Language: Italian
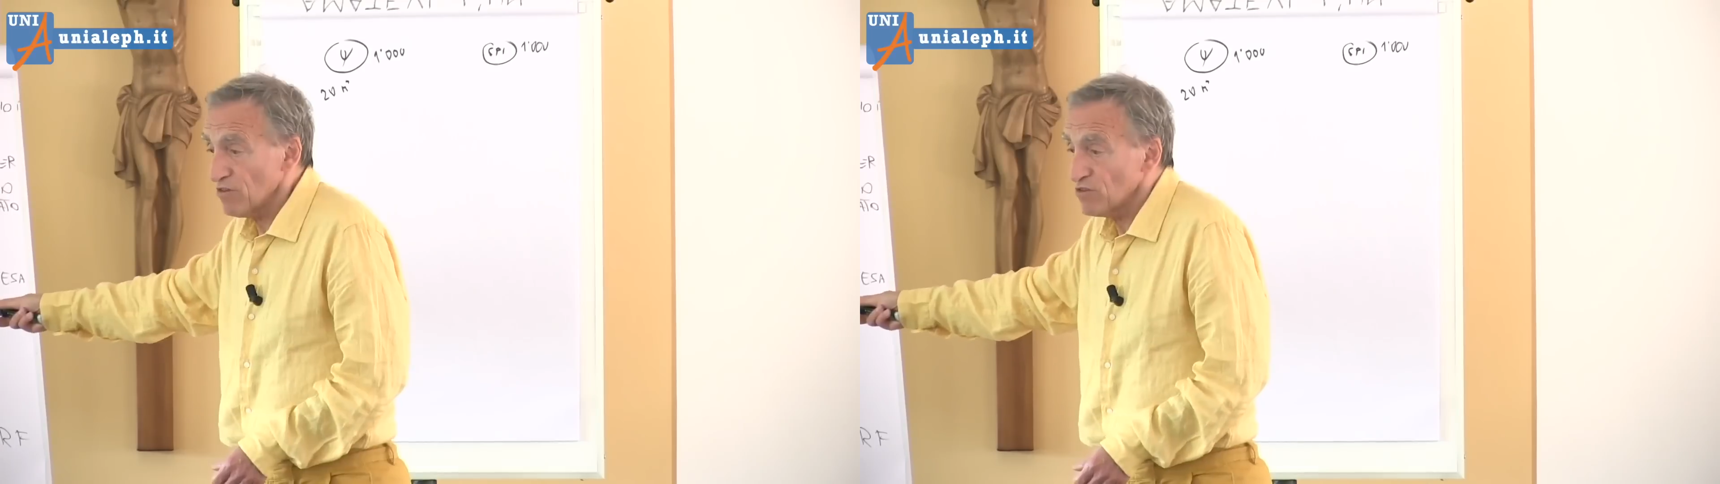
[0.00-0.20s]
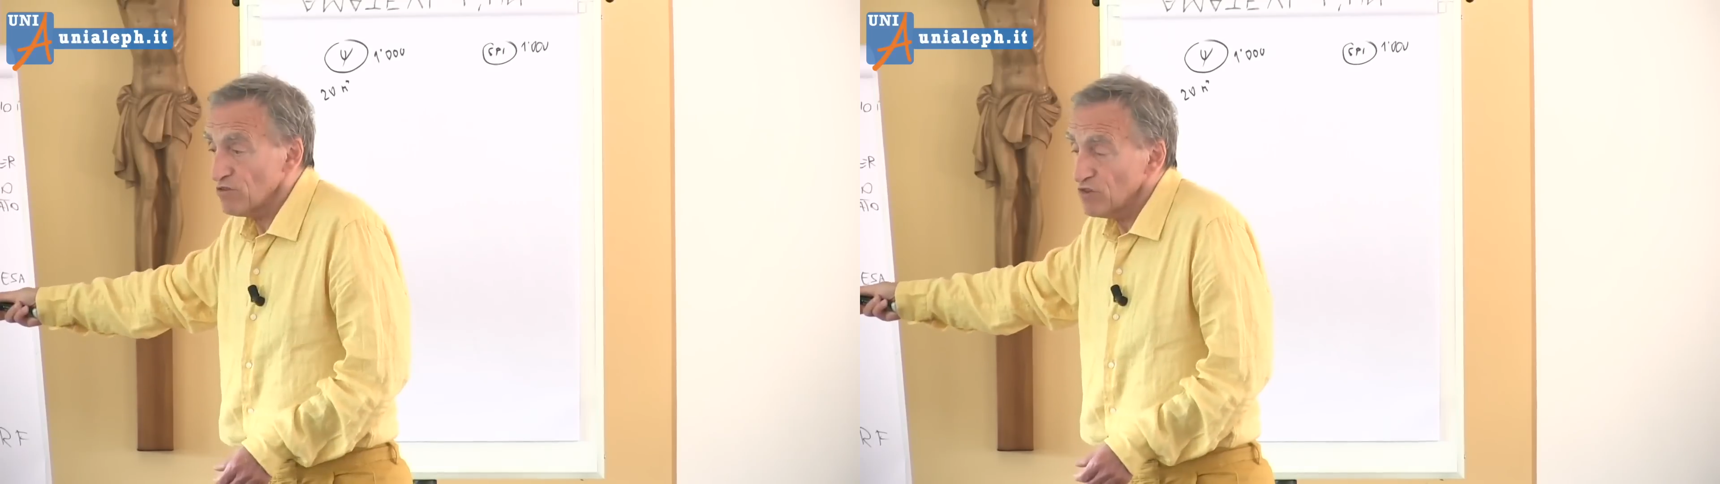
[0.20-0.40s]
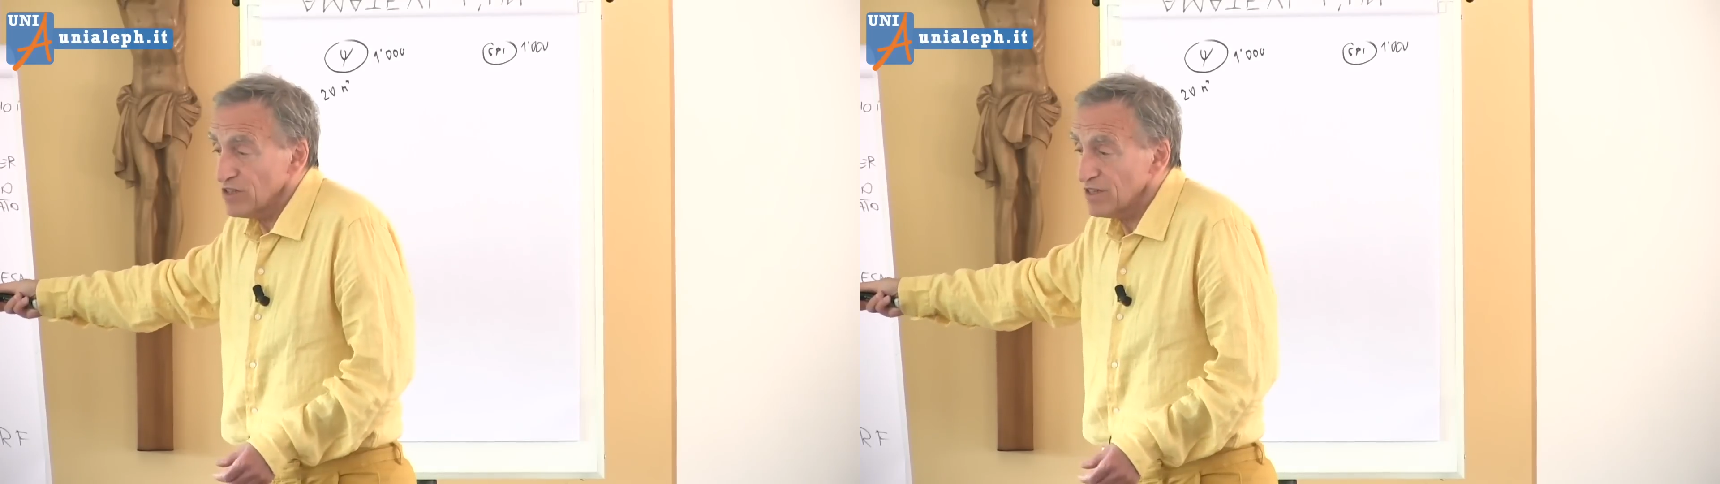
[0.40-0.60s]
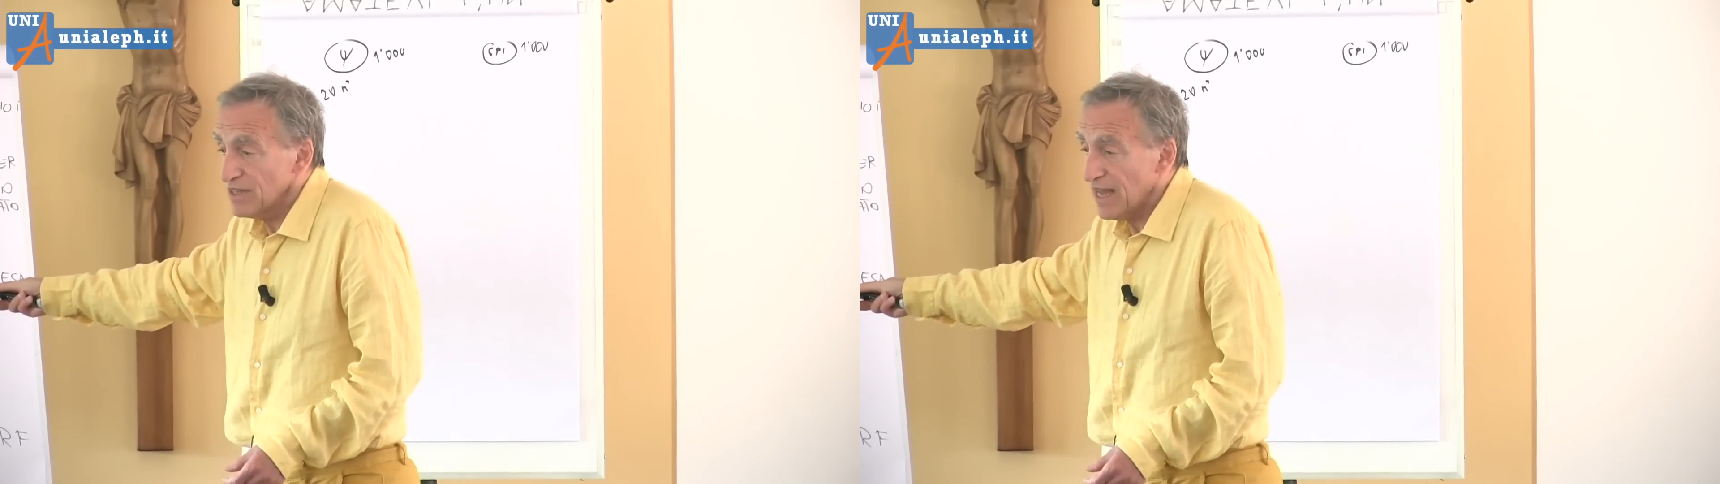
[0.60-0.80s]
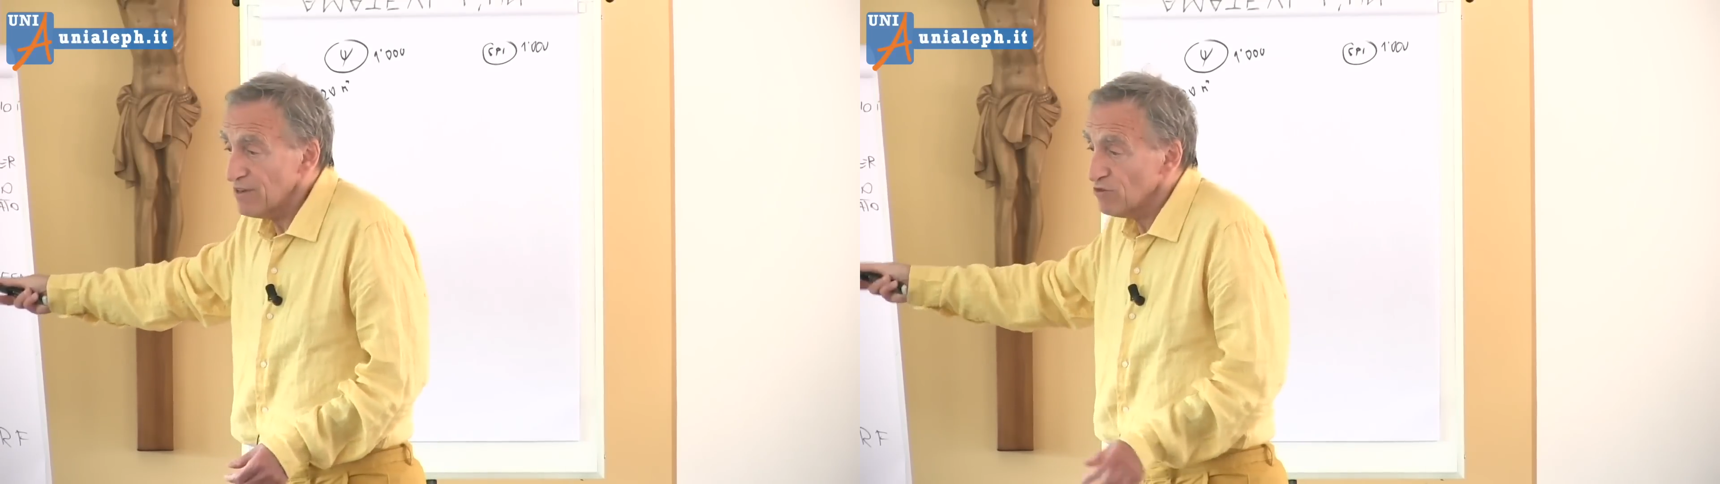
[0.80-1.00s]
c'è un
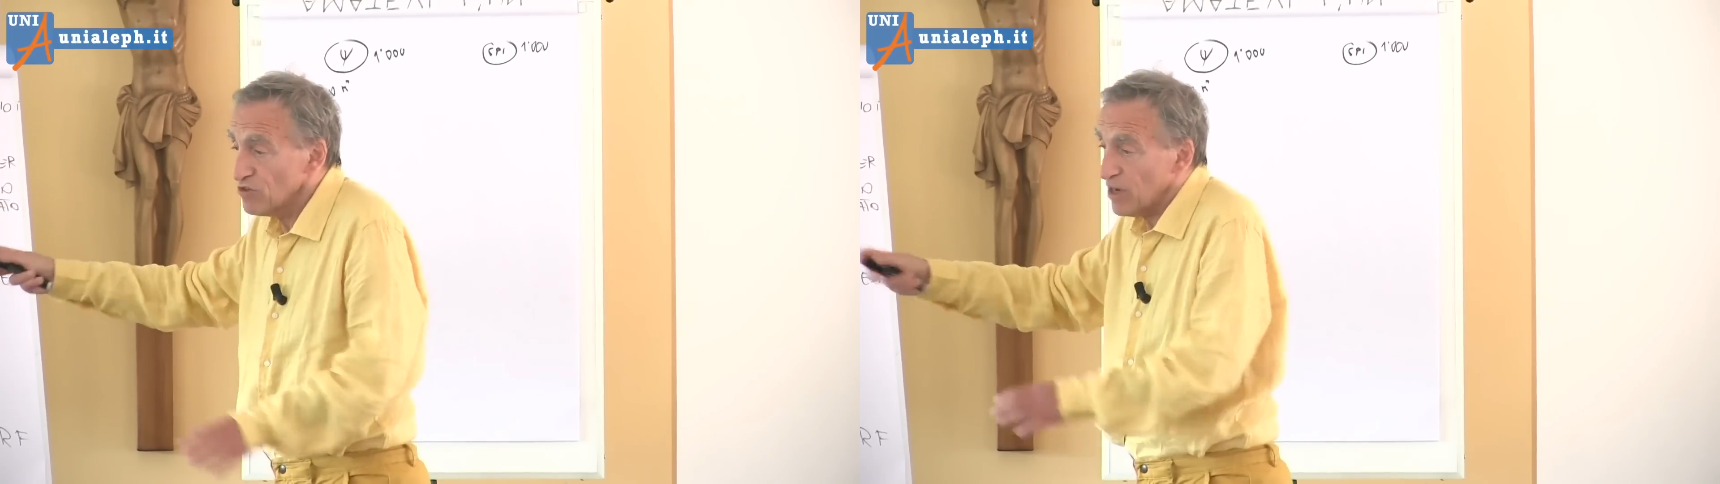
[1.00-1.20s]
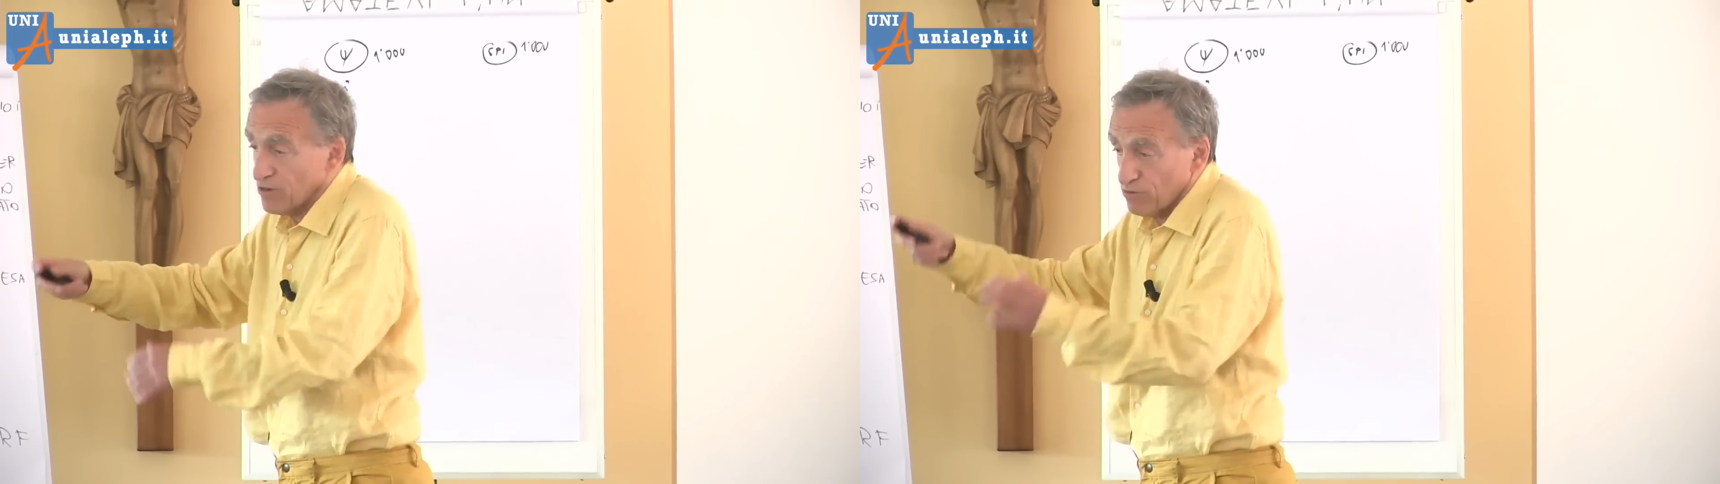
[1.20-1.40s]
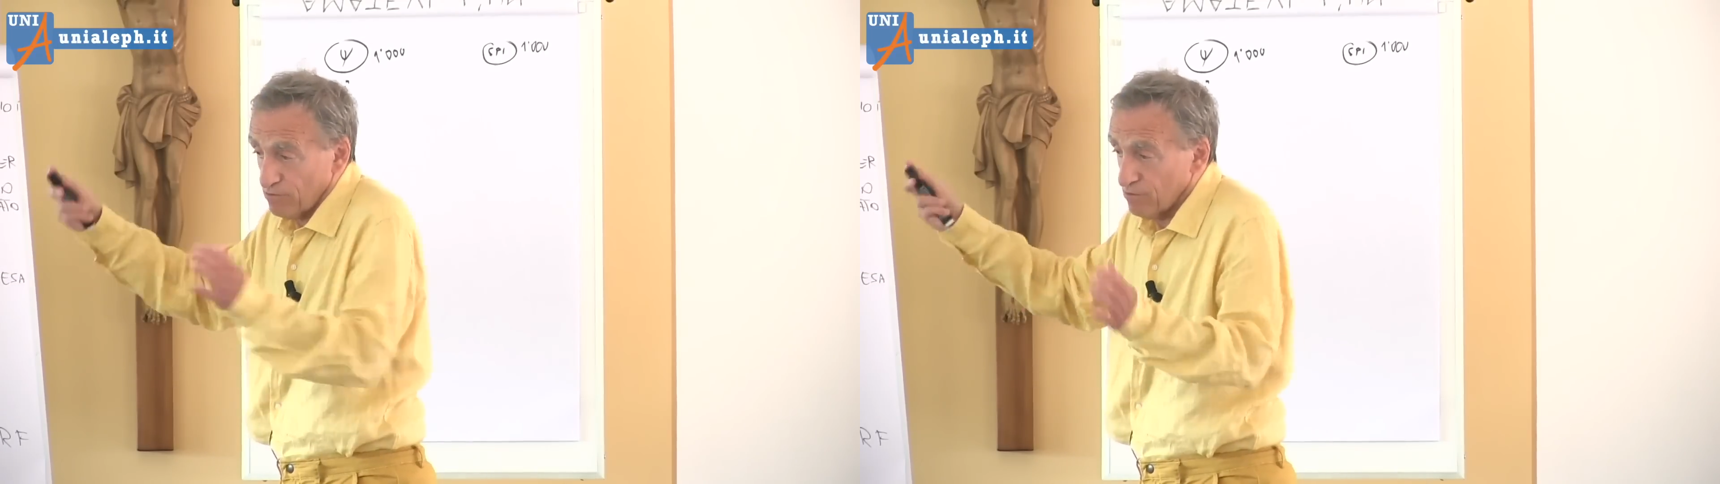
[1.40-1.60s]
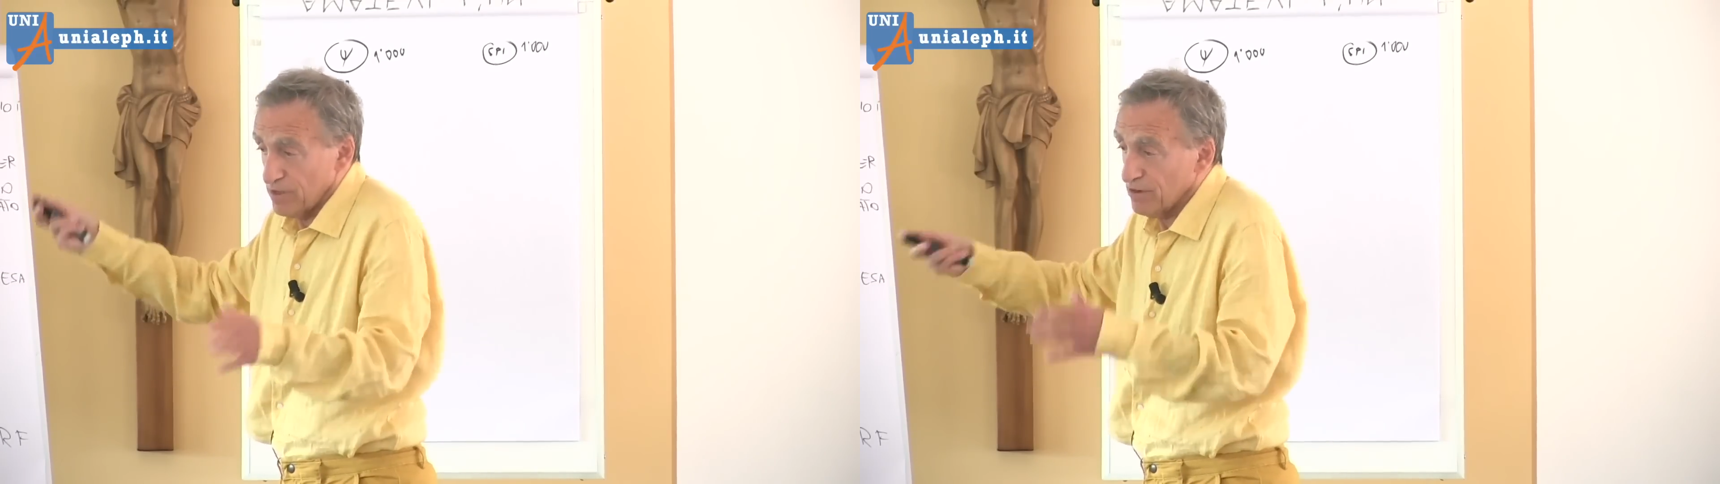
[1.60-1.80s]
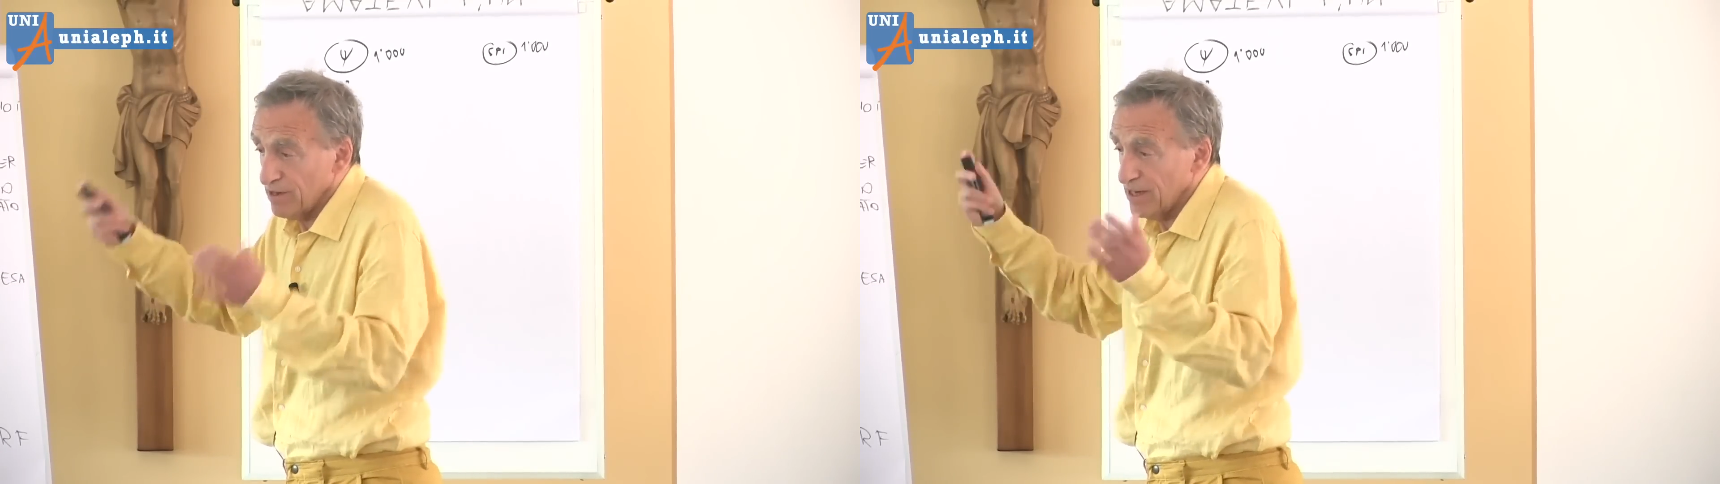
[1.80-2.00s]
centinaio già
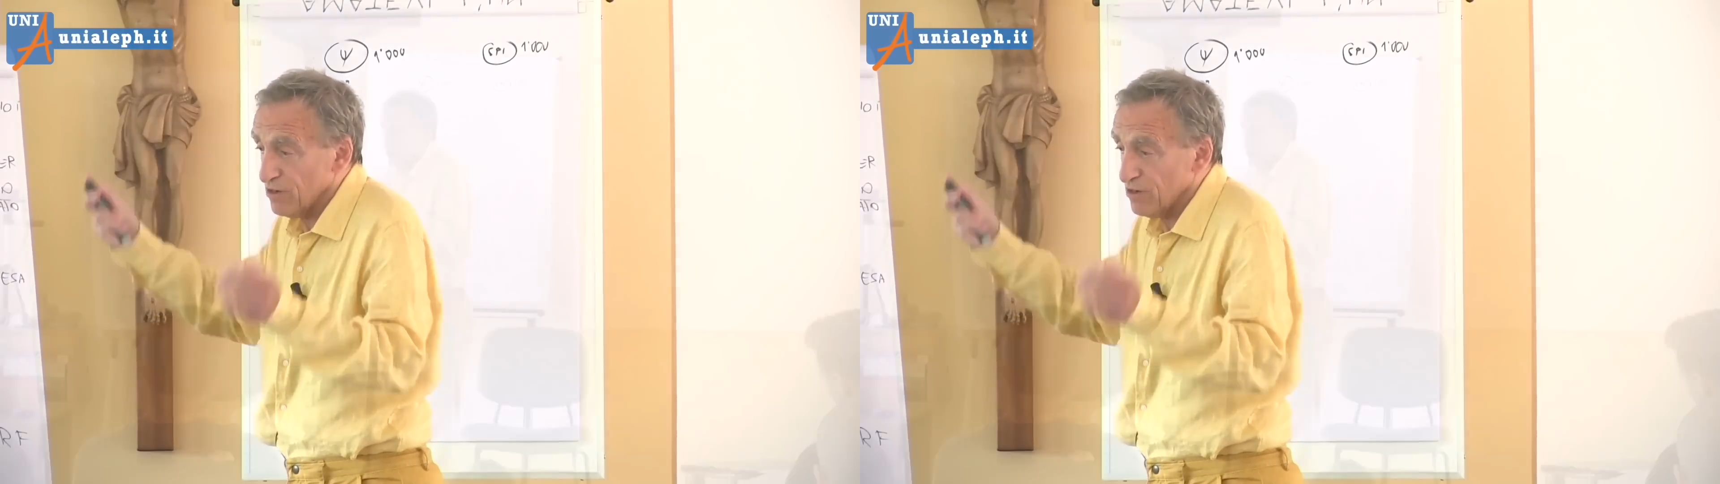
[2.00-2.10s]
di quelli che ho